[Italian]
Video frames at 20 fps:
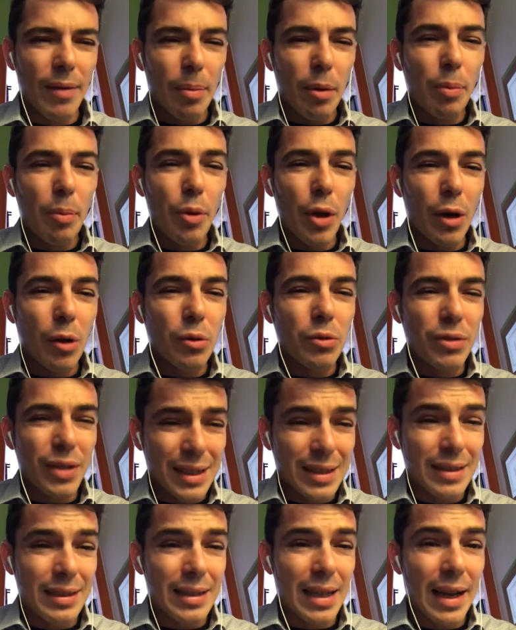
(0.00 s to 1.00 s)
proprio a
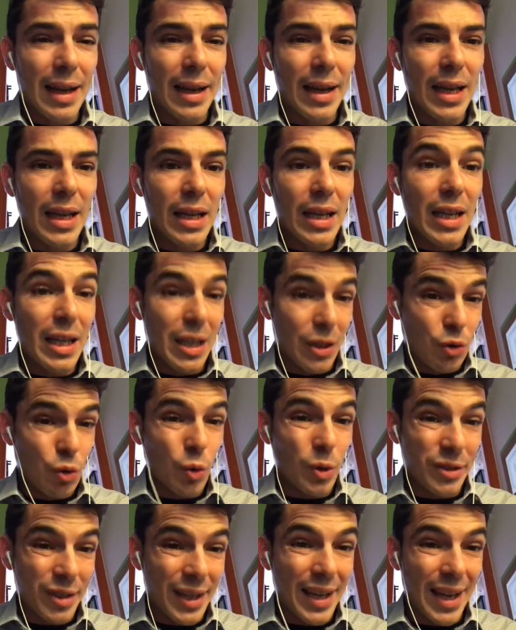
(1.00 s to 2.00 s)
contrastare il suo
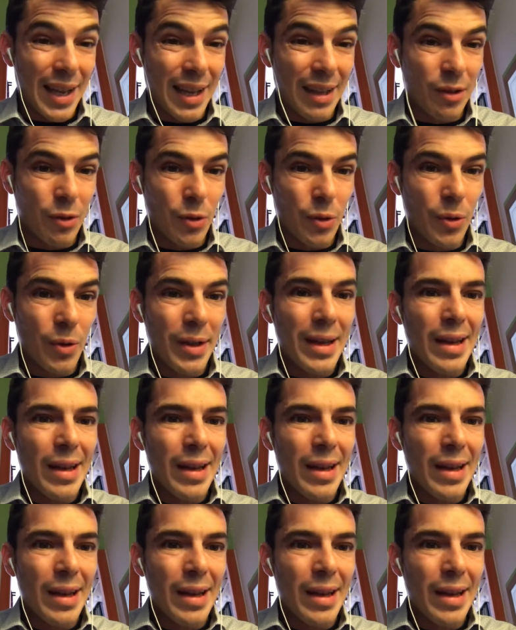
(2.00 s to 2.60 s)
segreto,